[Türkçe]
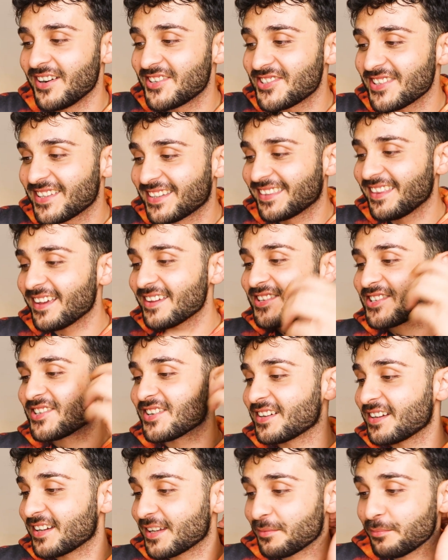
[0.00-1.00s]
Gerçekten
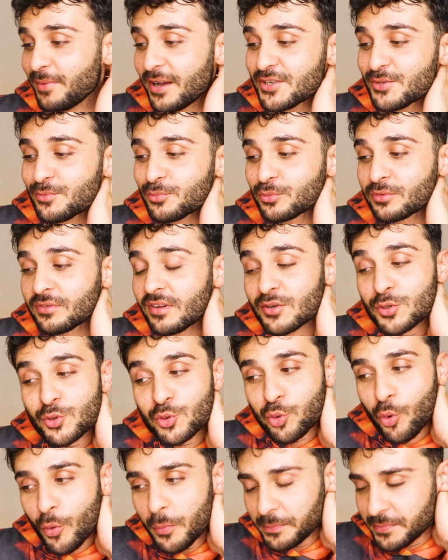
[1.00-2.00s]
şaka gibi. Bence bunlar
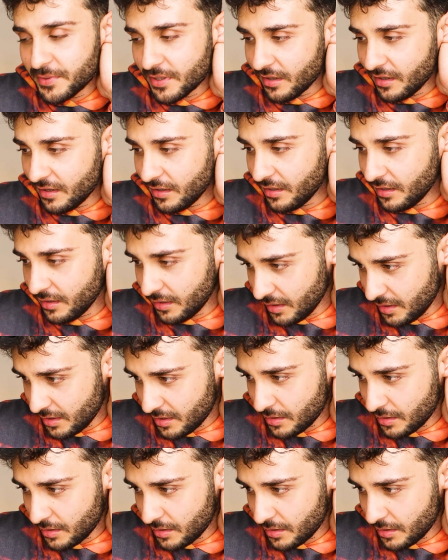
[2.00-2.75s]
şop ya.